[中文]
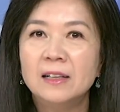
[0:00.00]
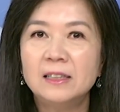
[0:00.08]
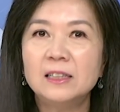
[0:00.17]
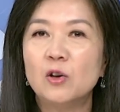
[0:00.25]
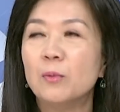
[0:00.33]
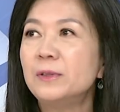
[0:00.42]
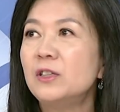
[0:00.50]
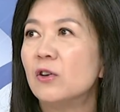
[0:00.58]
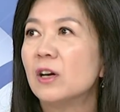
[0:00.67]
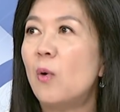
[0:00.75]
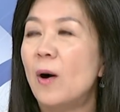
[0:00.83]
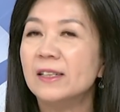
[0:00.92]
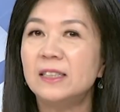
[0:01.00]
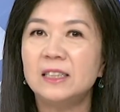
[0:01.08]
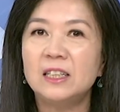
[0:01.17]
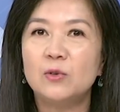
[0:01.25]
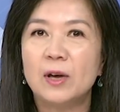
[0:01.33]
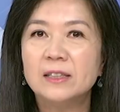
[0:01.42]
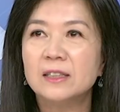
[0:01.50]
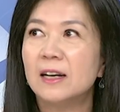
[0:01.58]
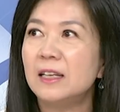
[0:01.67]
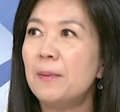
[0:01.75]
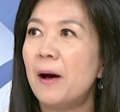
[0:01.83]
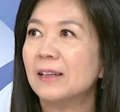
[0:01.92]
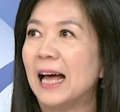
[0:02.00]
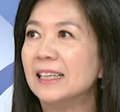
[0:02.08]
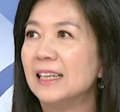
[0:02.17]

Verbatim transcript: 自从不是有一个黄姓议员这个一炮打